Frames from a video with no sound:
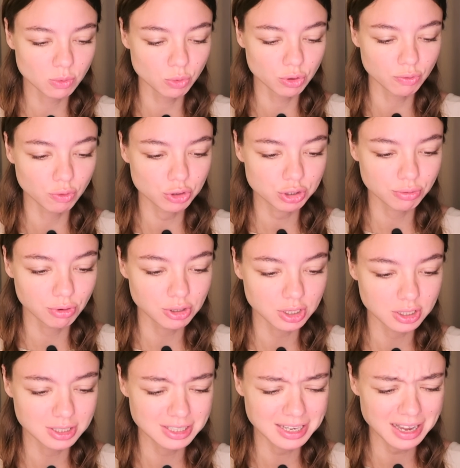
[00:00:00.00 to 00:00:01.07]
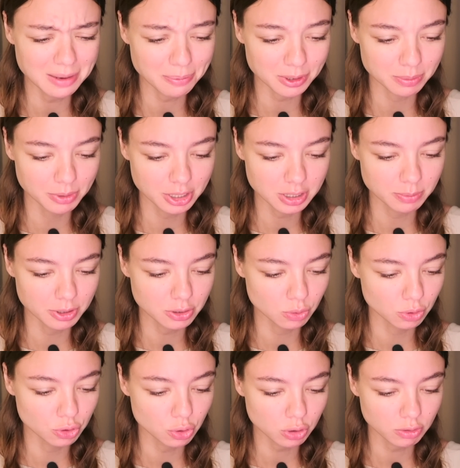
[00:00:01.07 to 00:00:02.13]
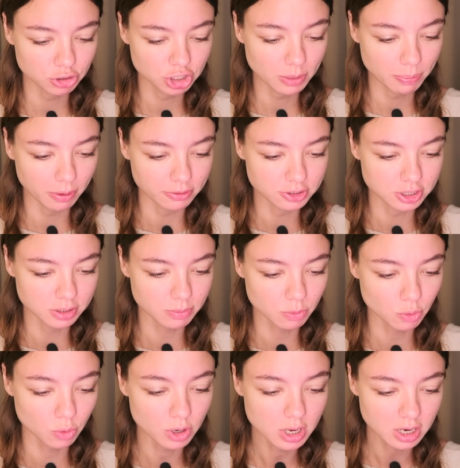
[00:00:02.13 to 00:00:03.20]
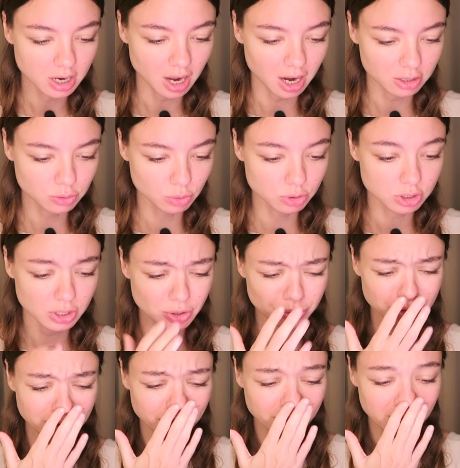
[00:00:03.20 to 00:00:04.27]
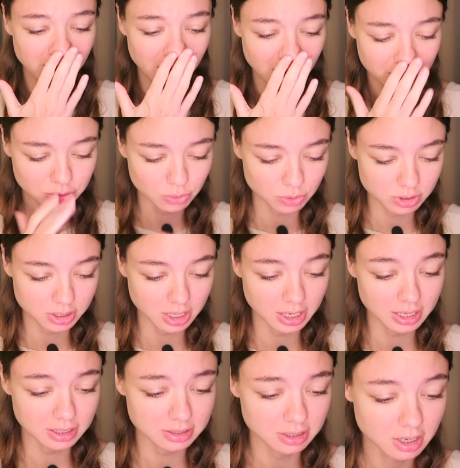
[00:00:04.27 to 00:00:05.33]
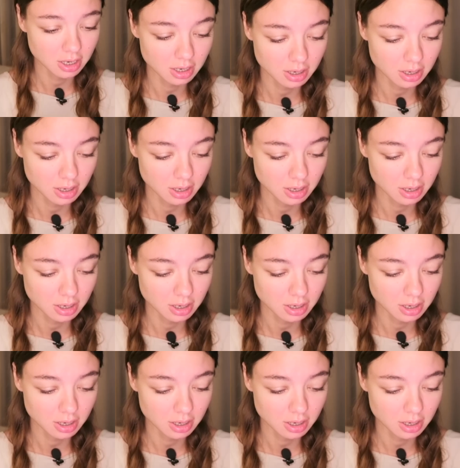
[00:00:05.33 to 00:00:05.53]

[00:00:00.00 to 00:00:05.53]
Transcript: У него сегодня день, посмотрите, смотрите, он идет вообще по всему кактус, и он и в кактус залез.